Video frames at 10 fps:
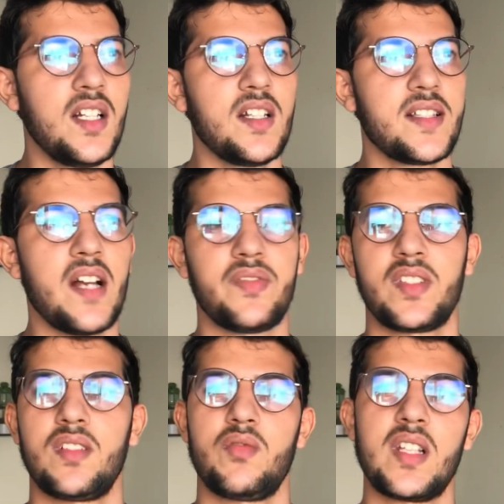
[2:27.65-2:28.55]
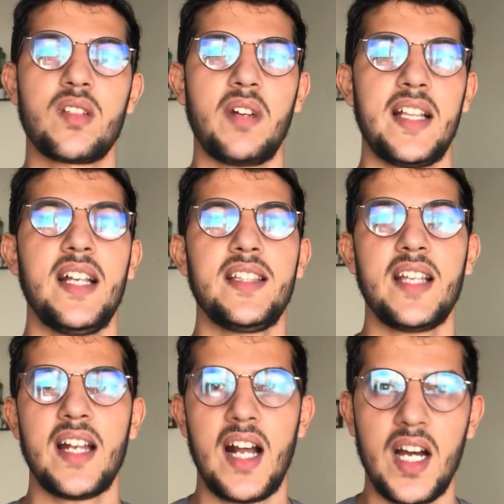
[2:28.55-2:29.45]
صافي وصلت لواحد الحد
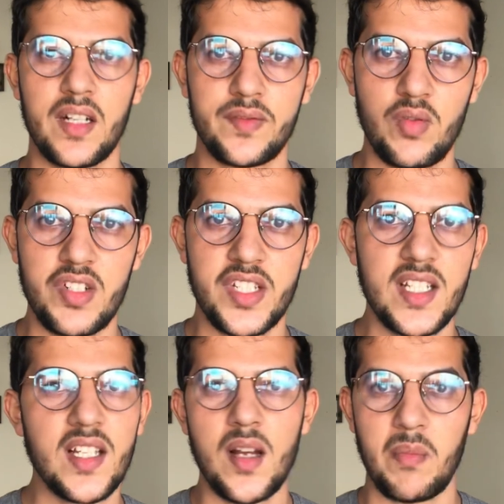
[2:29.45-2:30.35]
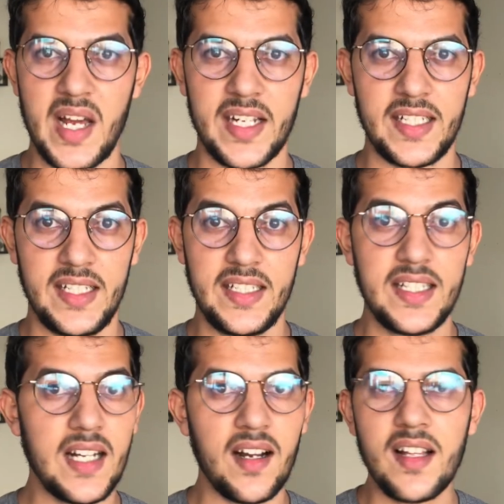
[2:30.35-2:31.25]
انا عارف كل شيء بارك عليه
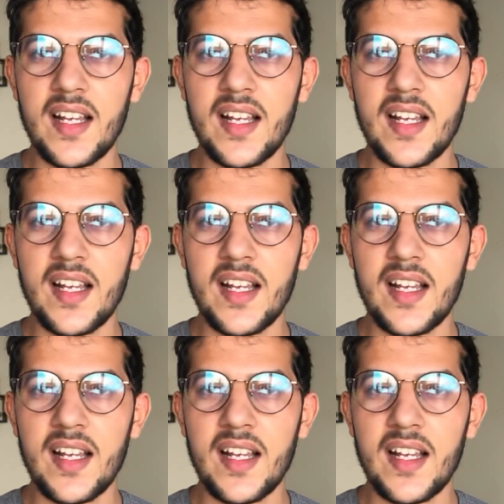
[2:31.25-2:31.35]
لا